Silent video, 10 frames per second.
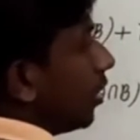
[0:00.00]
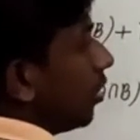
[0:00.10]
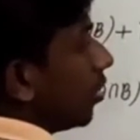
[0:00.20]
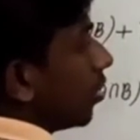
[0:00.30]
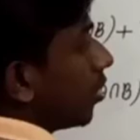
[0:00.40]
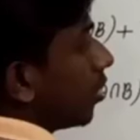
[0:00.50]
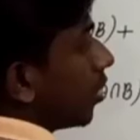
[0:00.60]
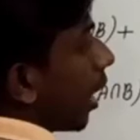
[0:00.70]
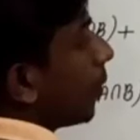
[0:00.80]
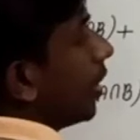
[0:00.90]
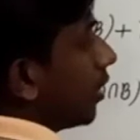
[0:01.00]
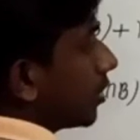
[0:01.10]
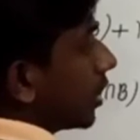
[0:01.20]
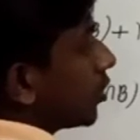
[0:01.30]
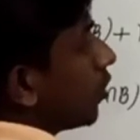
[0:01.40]
বি আবার
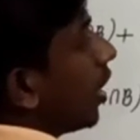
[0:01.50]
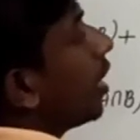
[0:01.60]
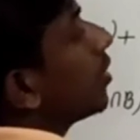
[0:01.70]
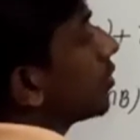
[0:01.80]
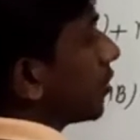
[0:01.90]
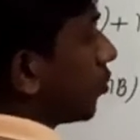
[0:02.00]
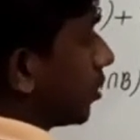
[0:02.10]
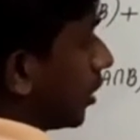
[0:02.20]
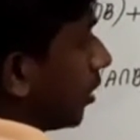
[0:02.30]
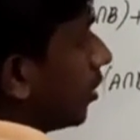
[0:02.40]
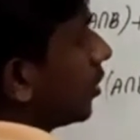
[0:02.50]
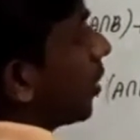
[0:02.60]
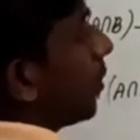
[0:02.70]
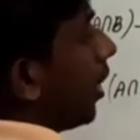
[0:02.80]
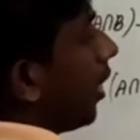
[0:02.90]
ইন্টারসেকশন এ ইন্টারসেকশন সি
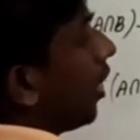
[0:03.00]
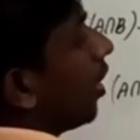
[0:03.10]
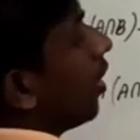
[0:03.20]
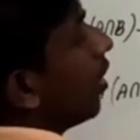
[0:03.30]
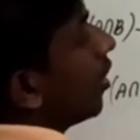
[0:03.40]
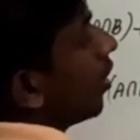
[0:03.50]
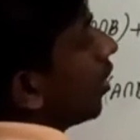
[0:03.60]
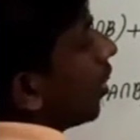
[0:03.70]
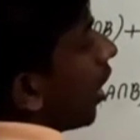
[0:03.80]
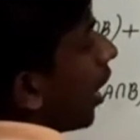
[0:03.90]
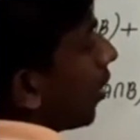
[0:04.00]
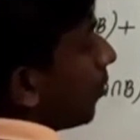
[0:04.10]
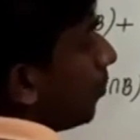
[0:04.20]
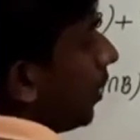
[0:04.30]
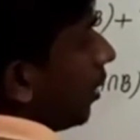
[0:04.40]
তার মানে এ আর
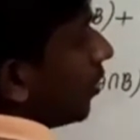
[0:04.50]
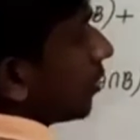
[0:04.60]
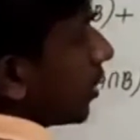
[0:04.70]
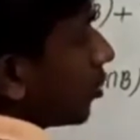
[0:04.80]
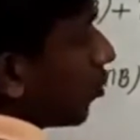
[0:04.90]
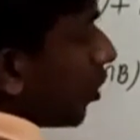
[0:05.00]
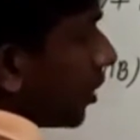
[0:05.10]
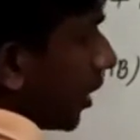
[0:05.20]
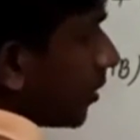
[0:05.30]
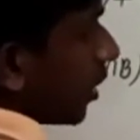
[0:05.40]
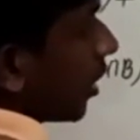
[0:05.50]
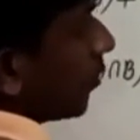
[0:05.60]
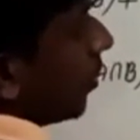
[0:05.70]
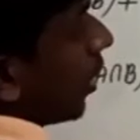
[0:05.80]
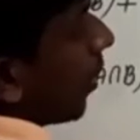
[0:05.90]
বি ইন্টারসেকশন করে যে অ্যান্সারটা
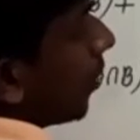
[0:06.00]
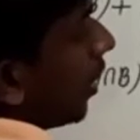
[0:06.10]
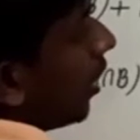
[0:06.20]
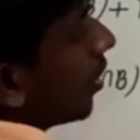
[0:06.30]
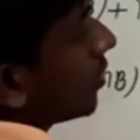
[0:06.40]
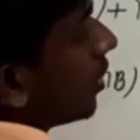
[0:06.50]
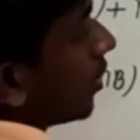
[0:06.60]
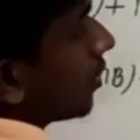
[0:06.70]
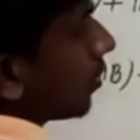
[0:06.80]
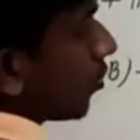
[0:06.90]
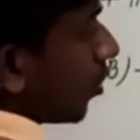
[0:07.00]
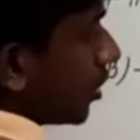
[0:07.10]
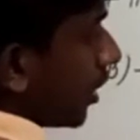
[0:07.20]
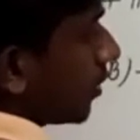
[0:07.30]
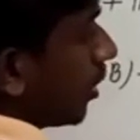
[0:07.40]
আসবে আবার এ আর সি ইন্টারসেকশন করে
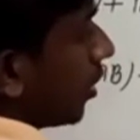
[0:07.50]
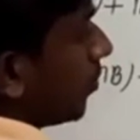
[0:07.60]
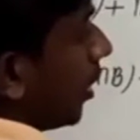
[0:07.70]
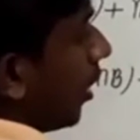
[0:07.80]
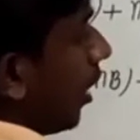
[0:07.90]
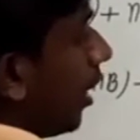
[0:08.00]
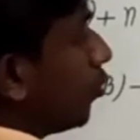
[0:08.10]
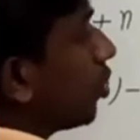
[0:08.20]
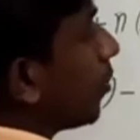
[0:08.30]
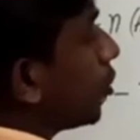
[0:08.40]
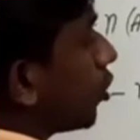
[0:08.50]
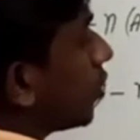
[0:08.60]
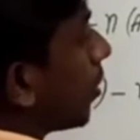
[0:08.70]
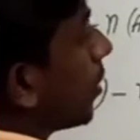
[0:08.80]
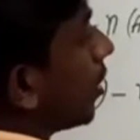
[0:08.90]
যে অ্যান্সারটা আসবে এই দুটার ভিতরে
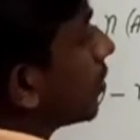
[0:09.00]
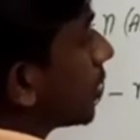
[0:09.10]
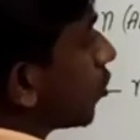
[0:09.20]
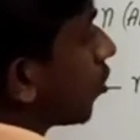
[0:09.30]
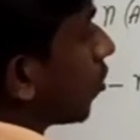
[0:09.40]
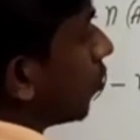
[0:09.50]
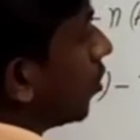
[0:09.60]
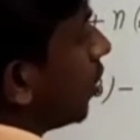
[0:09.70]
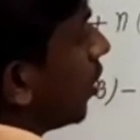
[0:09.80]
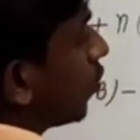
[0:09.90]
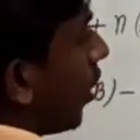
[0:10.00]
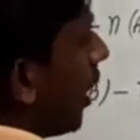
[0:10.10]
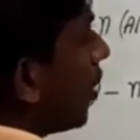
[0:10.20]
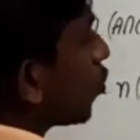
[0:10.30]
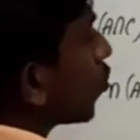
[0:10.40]
যদি আবার ইন্টারসেকশন করো তো
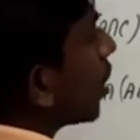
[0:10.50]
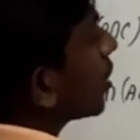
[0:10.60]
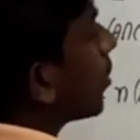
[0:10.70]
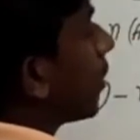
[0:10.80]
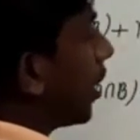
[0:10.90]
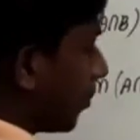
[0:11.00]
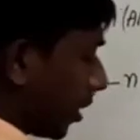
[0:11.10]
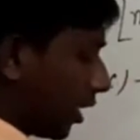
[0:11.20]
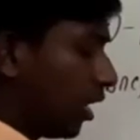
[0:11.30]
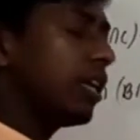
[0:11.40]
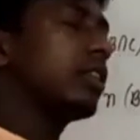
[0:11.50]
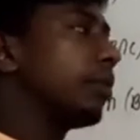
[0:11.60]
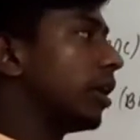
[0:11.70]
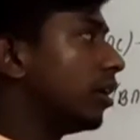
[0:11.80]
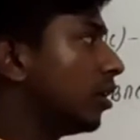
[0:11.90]
এই টোটালটার মানে আমরা কী লিখতে
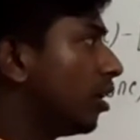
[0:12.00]
পারি